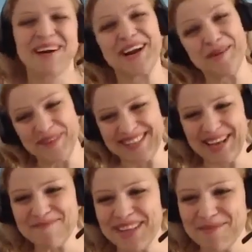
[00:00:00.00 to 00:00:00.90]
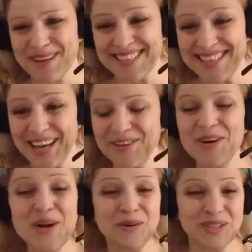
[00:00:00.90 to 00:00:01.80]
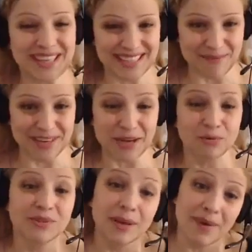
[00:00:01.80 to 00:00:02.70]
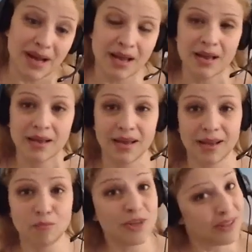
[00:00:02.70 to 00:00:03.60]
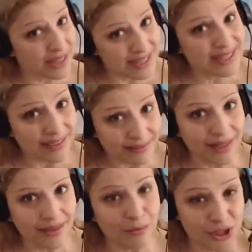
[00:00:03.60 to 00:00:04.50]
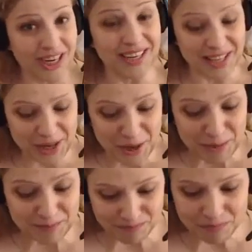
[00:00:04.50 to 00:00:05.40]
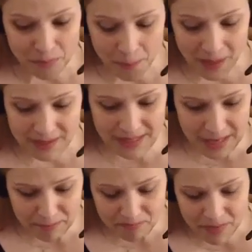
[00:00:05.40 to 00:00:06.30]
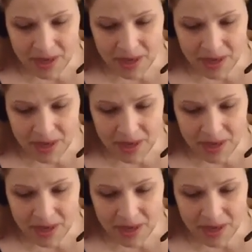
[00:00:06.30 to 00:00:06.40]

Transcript: para no pasarme demasiado, ustedes saben que es un tema eh, muy interesante, como ya les digo, ¿sí?